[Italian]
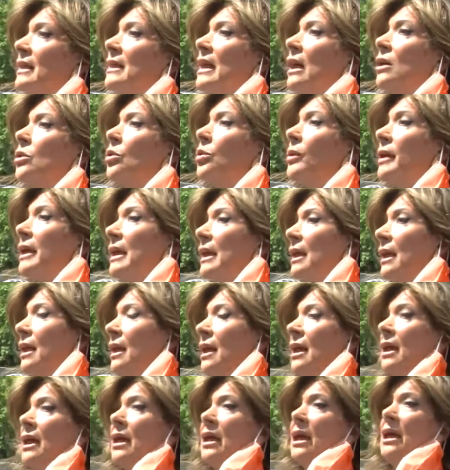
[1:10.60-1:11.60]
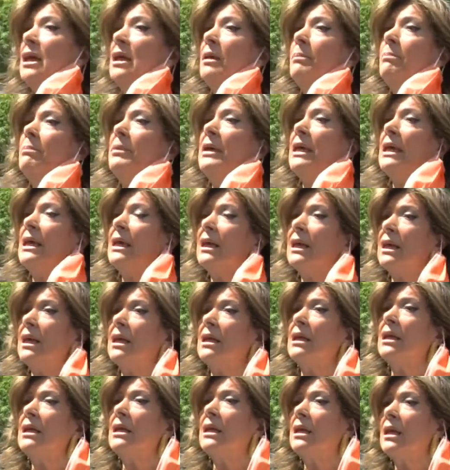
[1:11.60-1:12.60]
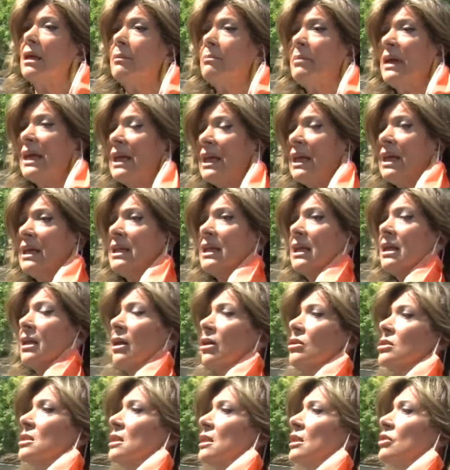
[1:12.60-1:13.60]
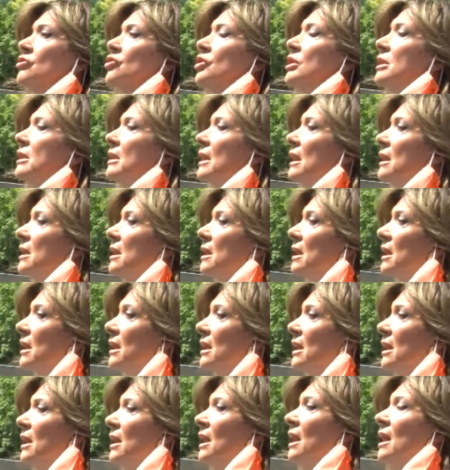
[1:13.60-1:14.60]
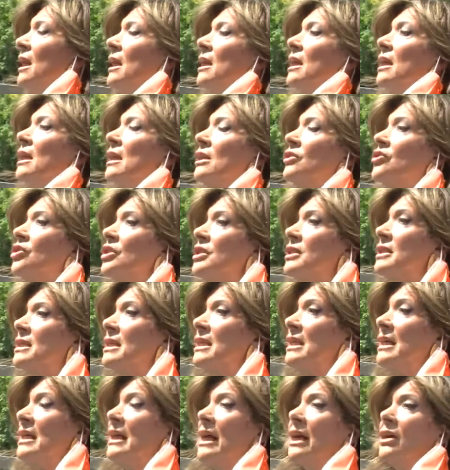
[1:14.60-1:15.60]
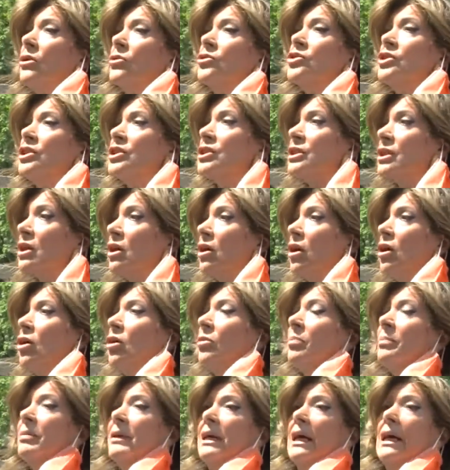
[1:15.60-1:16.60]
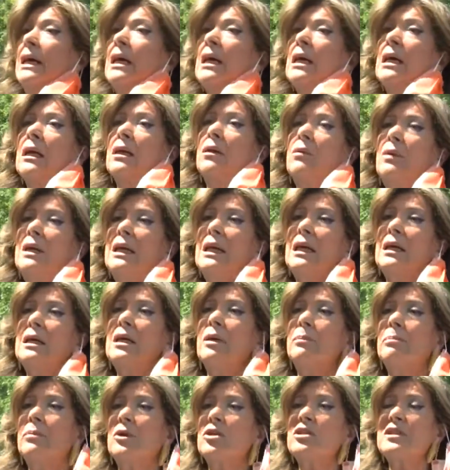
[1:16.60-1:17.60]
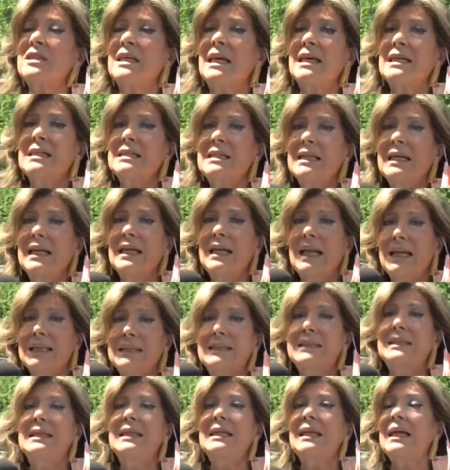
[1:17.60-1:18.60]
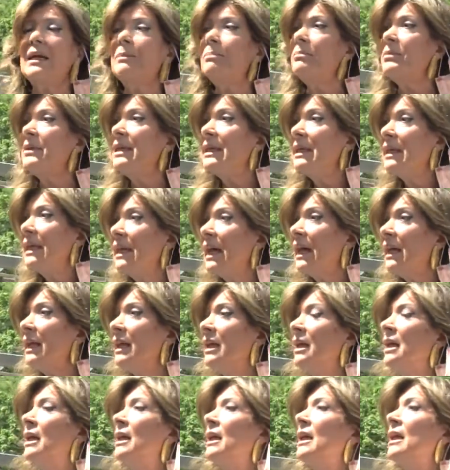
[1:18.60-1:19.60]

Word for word: da qui eh, per il bene dei nostri cittadini eh, ci sia o si scopra quella che possa essere la terapia